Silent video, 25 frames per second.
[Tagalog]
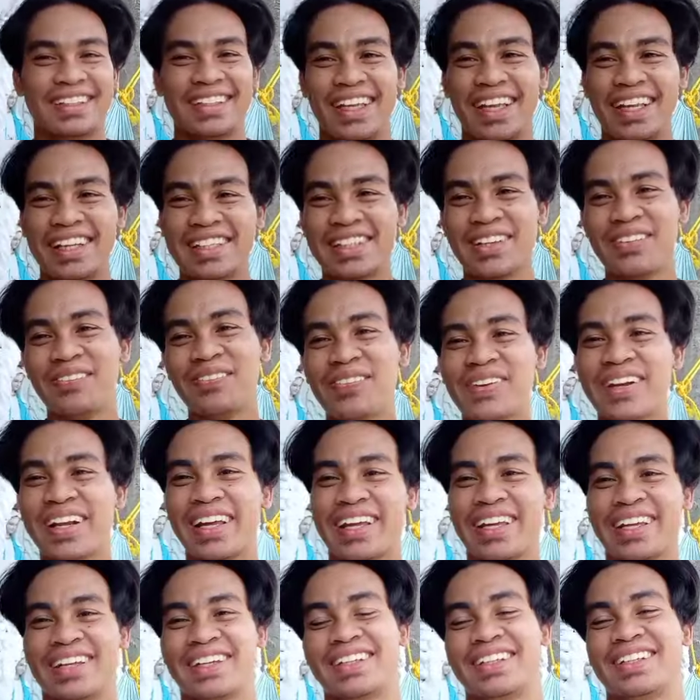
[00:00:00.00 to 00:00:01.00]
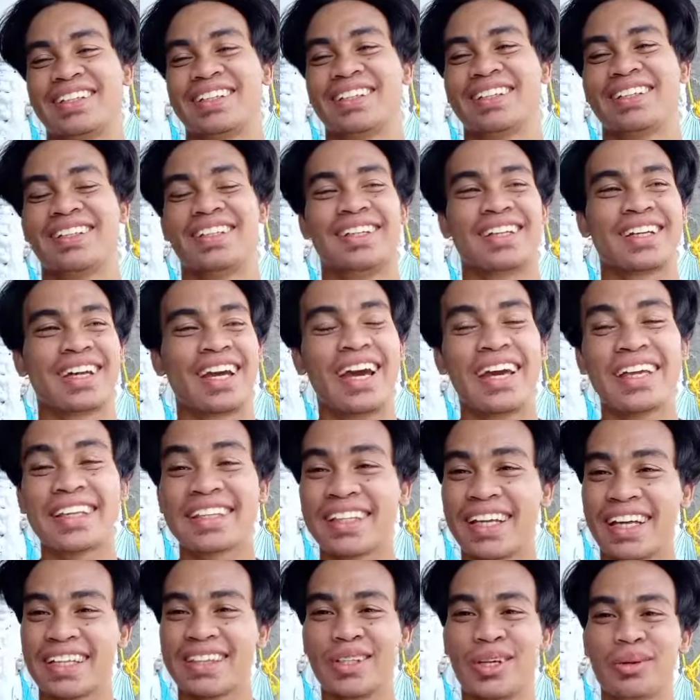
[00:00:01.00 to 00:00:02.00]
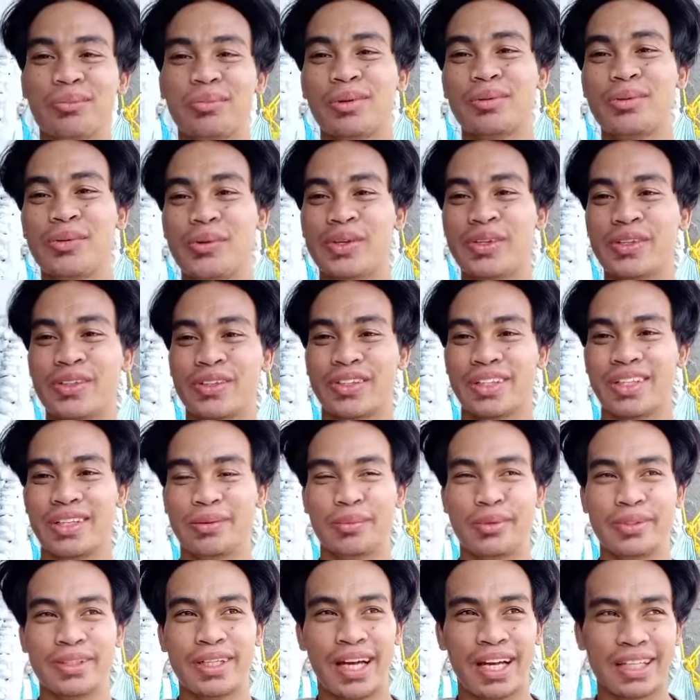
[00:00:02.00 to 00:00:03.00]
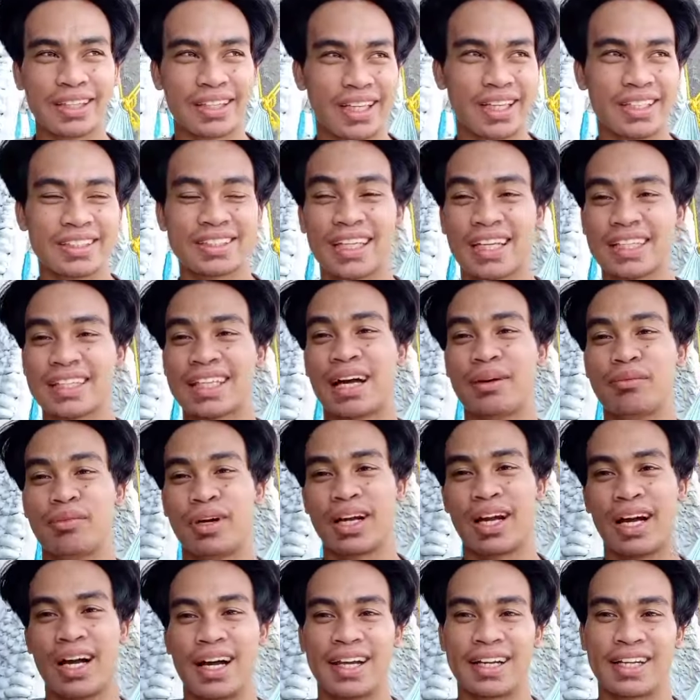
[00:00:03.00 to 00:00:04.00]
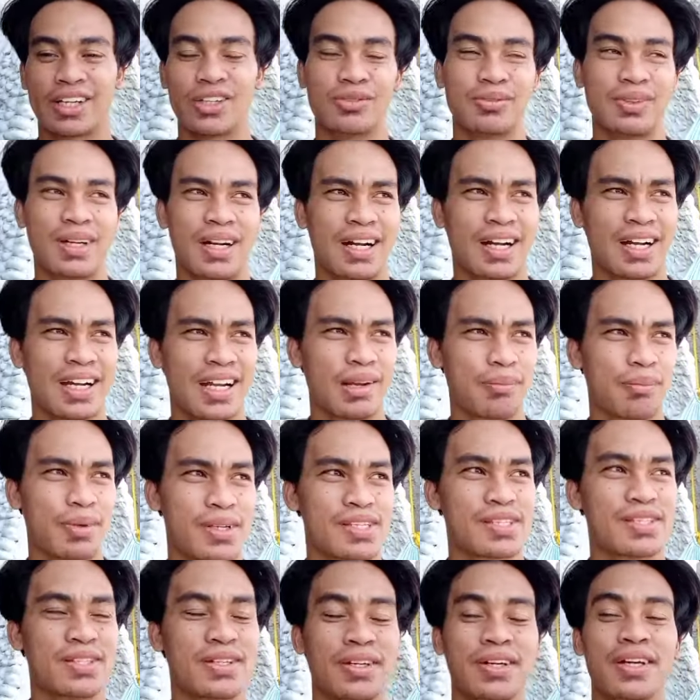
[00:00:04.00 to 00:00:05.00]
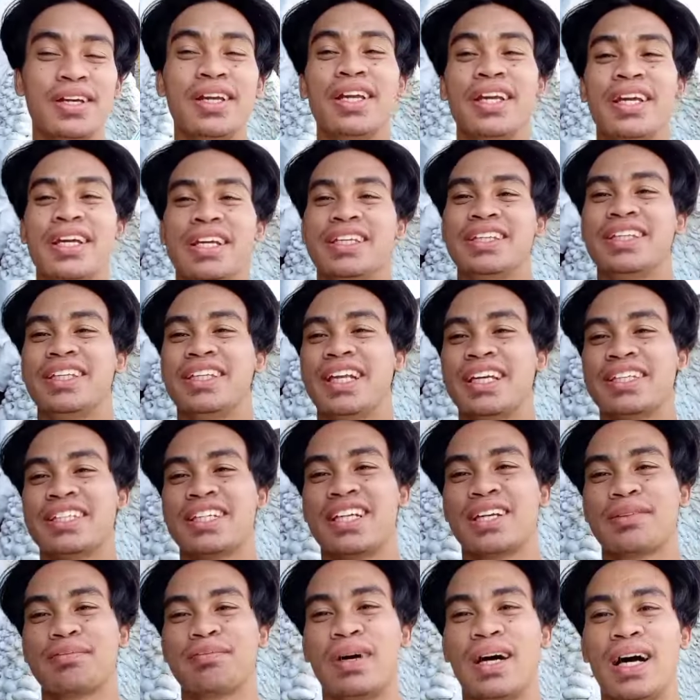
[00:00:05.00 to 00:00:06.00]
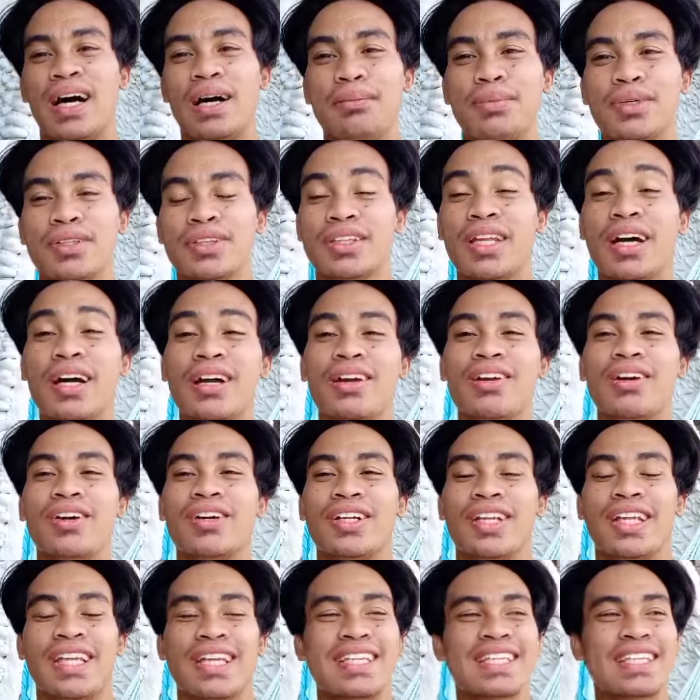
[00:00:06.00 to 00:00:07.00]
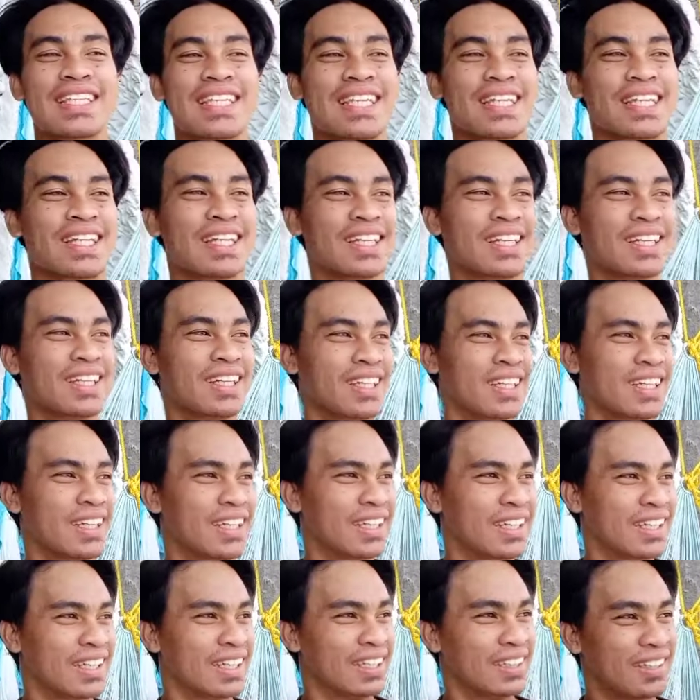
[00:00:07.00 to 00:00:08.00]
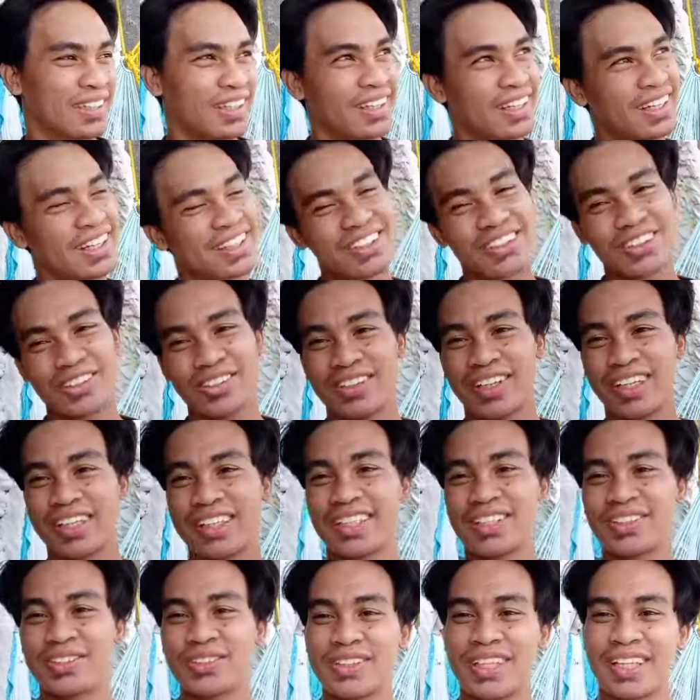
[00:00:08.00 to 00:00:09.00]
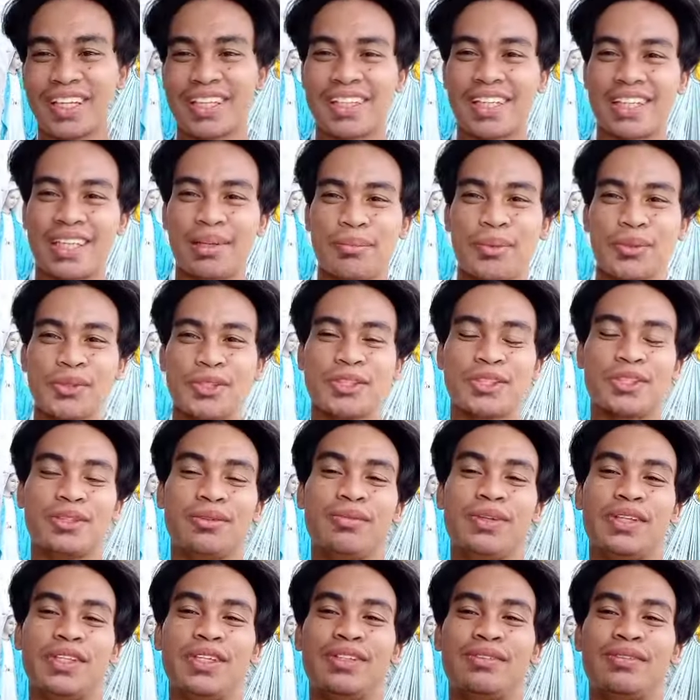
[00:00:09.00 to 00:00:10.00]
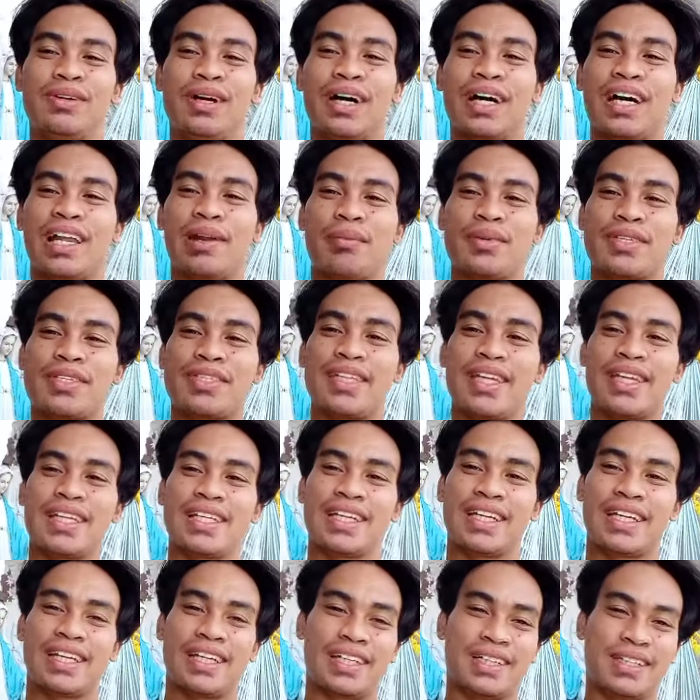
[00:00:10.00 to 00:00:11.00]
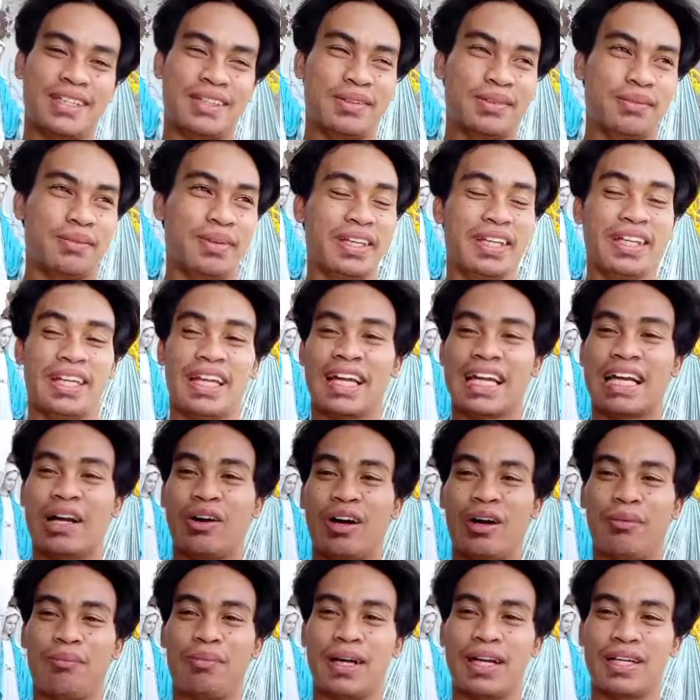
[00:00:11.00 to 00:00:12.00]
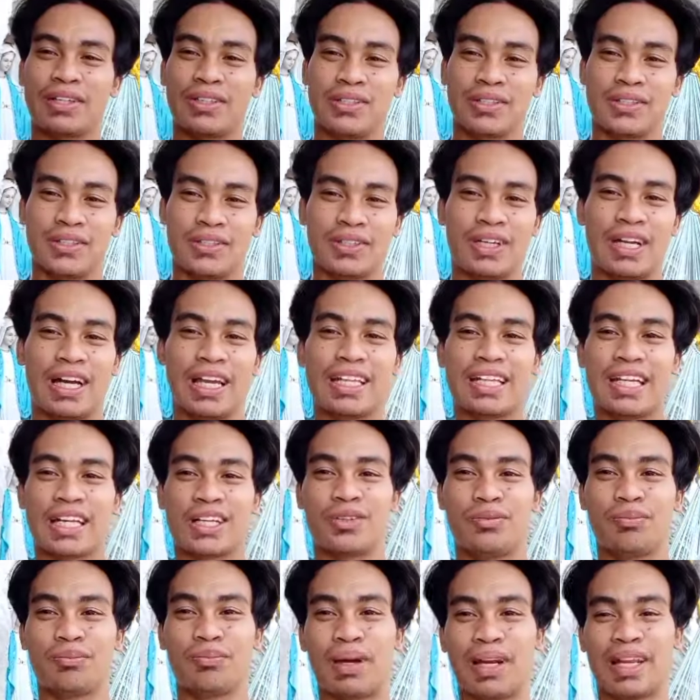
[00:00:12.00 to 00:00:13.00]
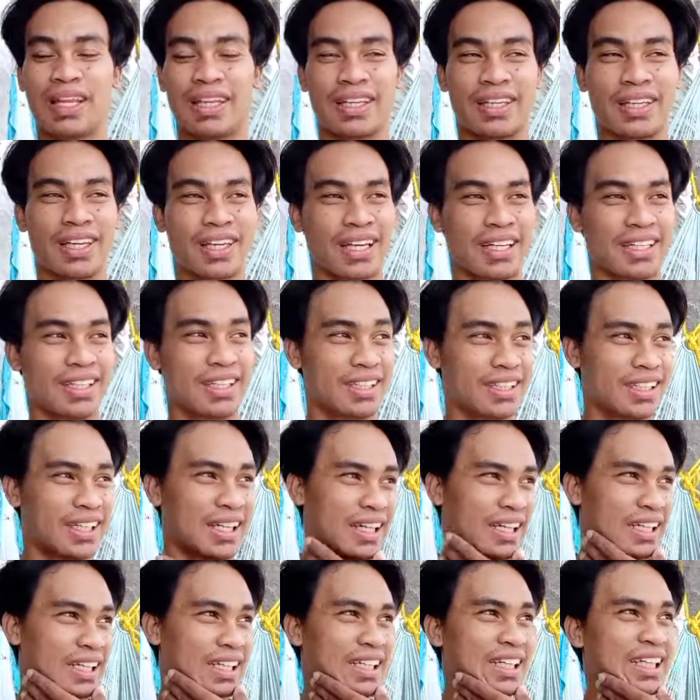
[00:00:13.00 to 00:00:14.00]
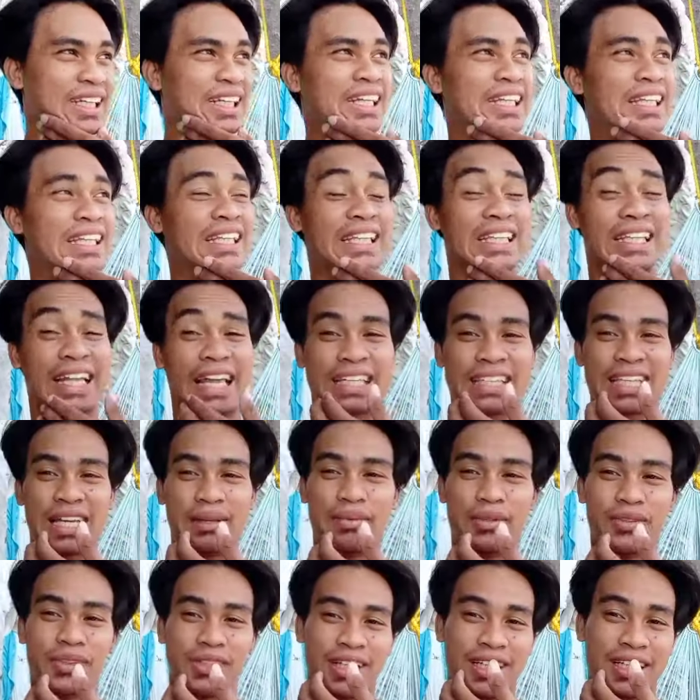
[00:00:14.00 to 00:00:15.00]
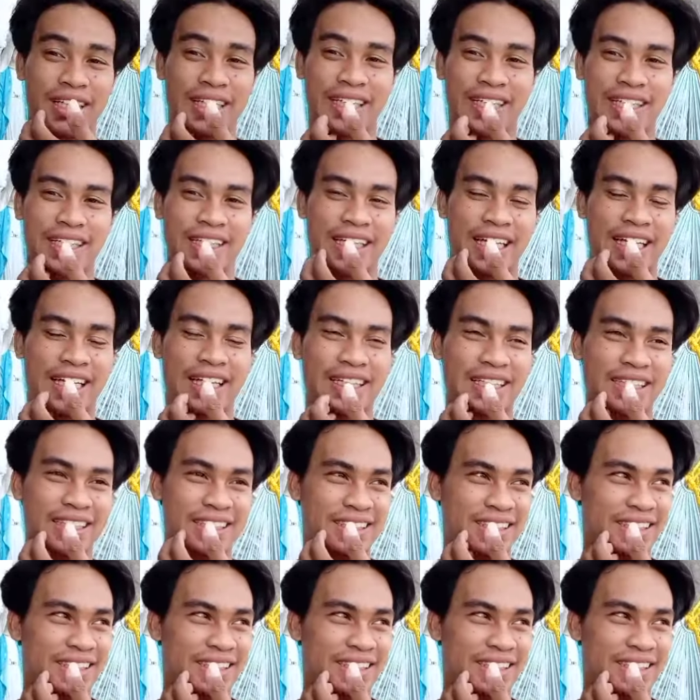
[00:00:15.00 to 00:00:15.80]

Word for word: Dahil syempre, kahit cut off uwi yung ibon natin sa tamang araw mga kalapatids no. Hindi na siya nagpaabot ng lones. Then ito ko na, dito ko na rin tatapusin tong video mga kalapatids dahil nga may ginagawa pa ako. So galing akong palengke kanina. Hindi na isabi ko na rin kanina